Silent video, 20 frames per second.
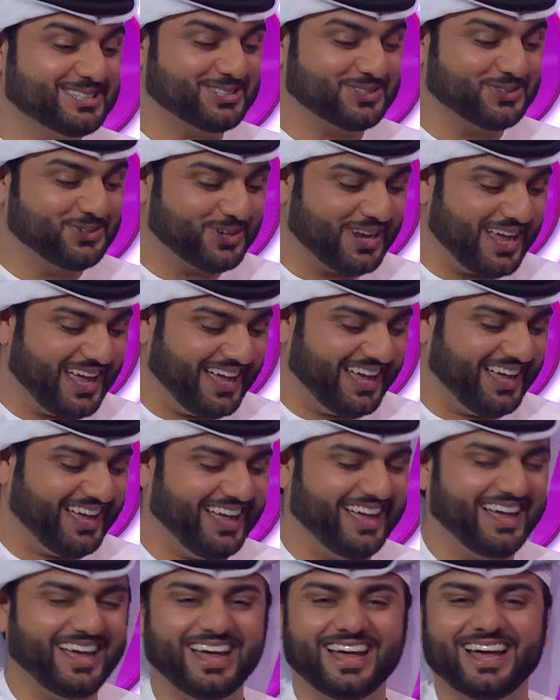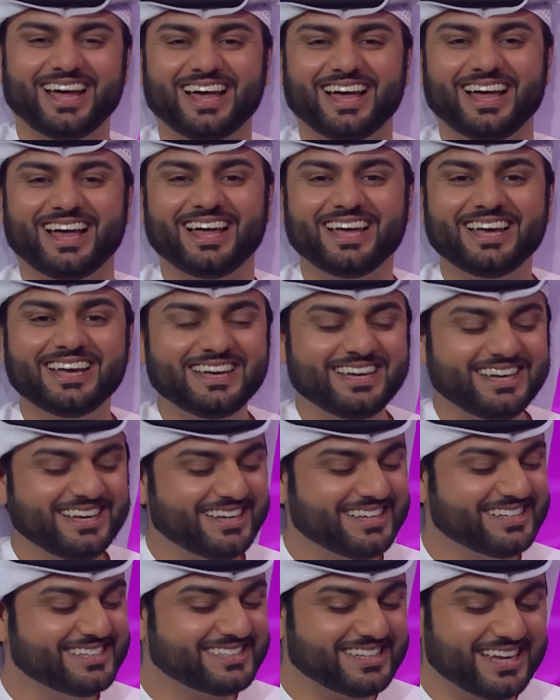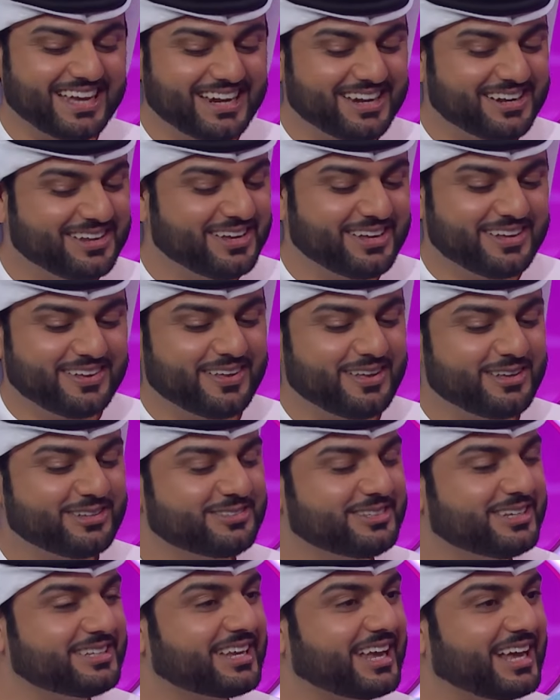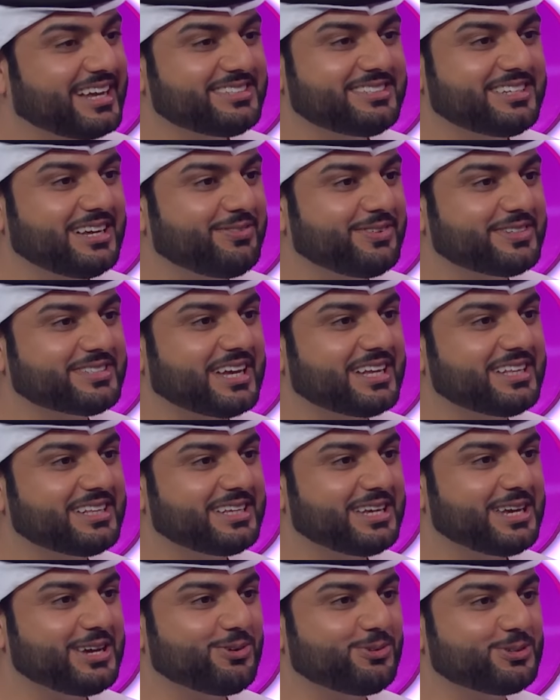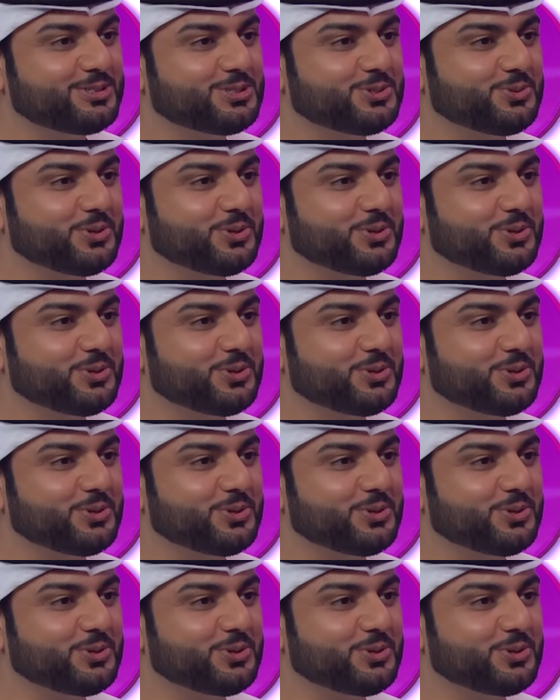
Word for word: حق الصوره انزين تتغزل في سان دييغو